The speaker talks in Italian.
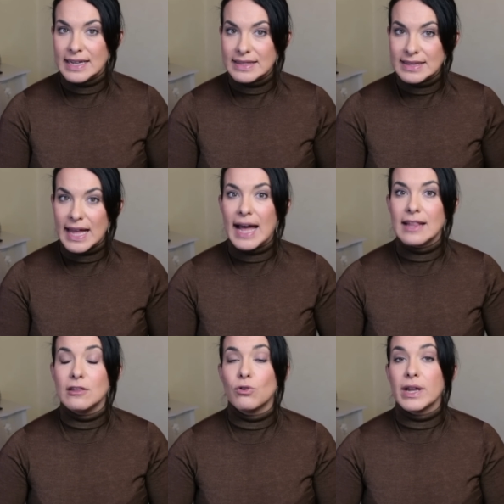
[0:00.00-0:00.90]
il
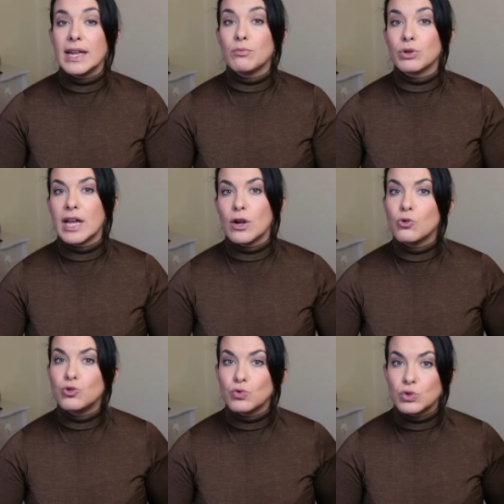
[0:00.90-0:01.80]
taglio e il
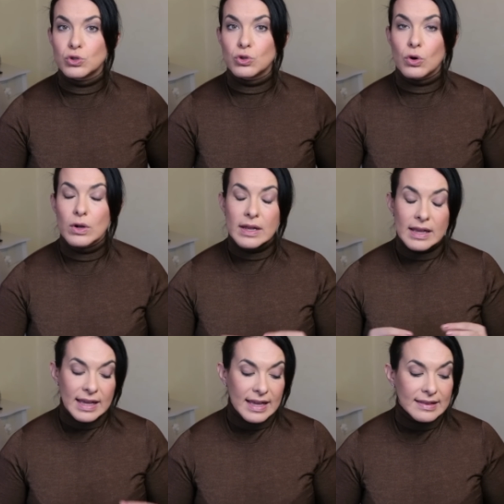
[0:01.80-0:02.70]
modello giusto,
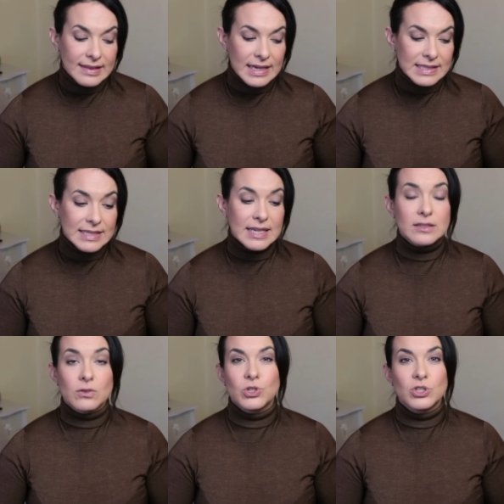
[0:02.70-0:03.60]
in tal
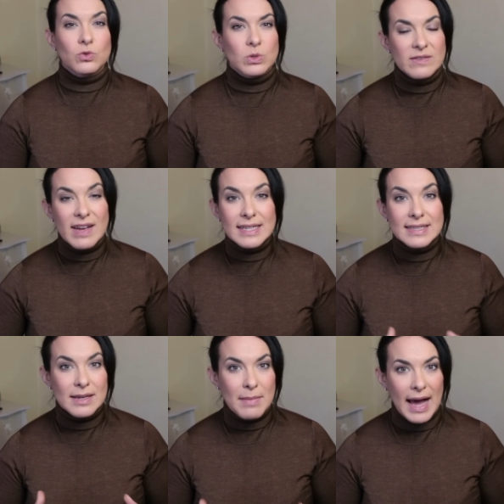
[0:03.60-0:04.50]
senso ci sono
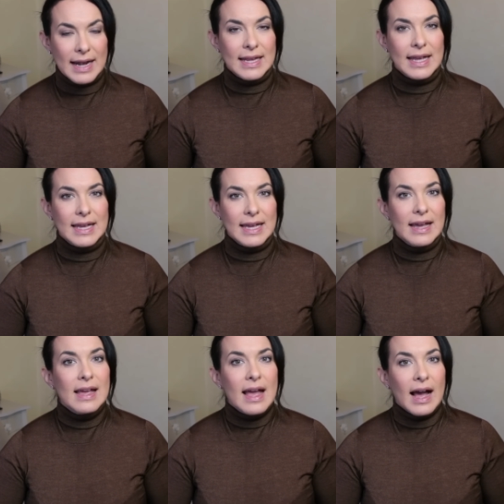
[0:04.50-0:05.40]
diverse marche
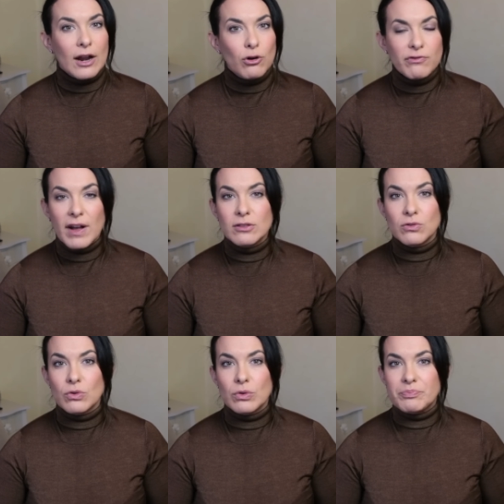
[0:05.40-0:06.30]
che hanno
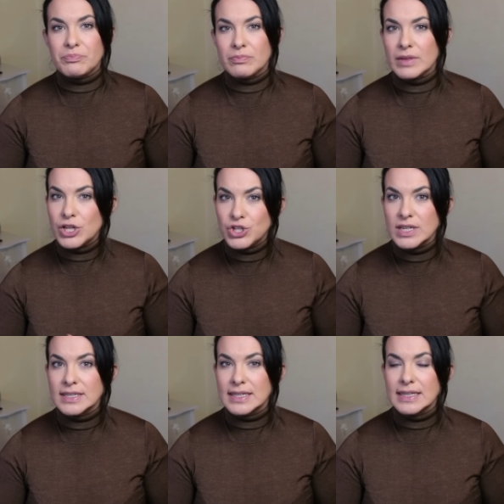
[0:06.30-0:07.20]
fatto mh, dei
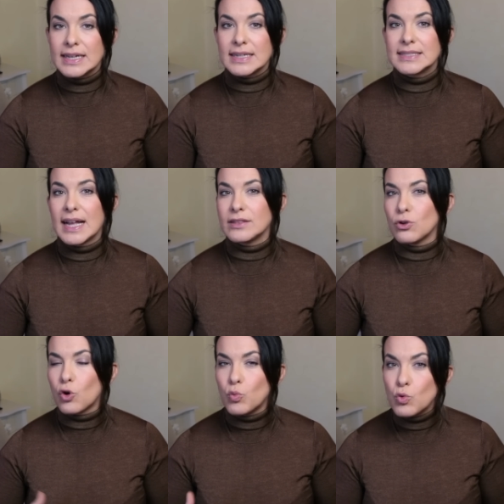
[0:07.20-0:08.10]
jeans interessanti
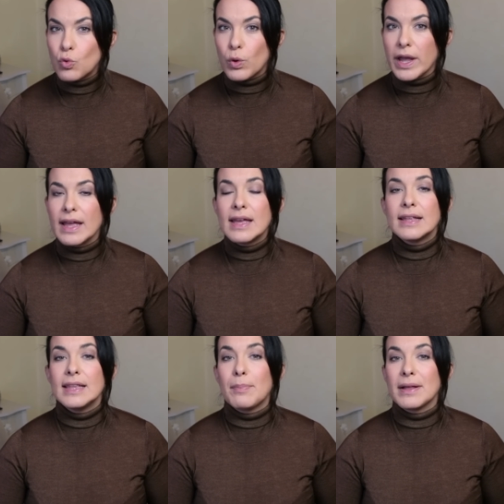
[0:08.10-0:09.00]
o
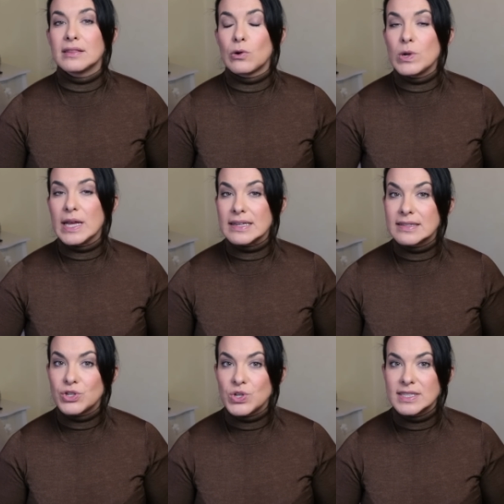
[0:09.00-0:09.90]
comunque dei pantaloni
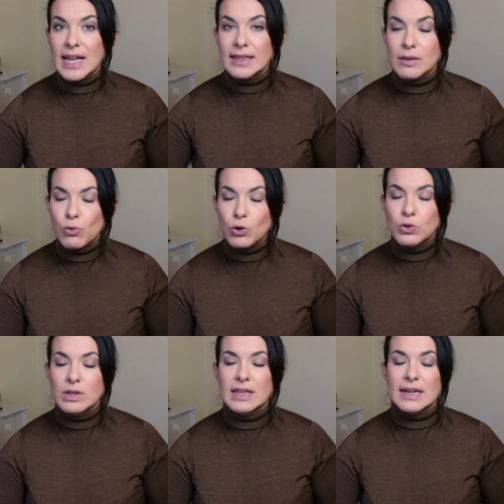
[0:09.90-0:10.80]
elasticizzati
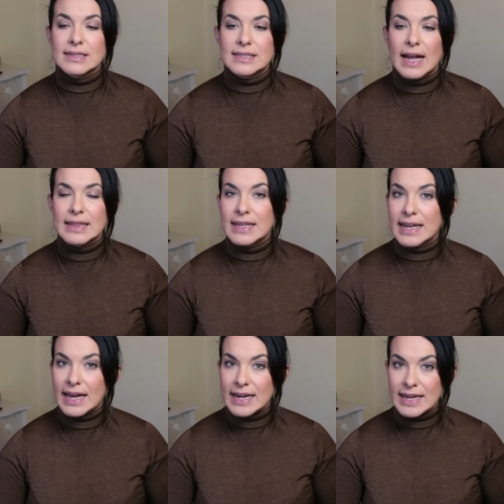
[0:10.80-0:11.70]
molto interessanti
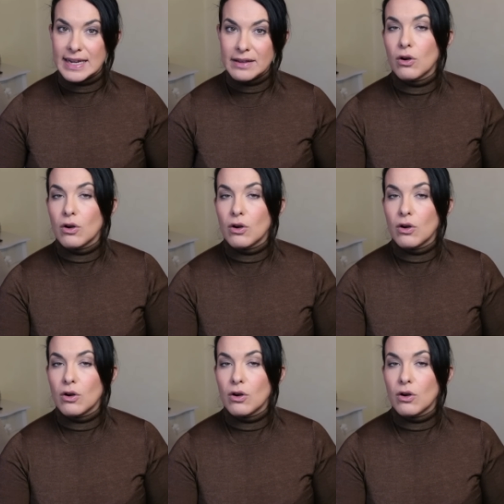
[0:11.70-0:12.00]
e carini.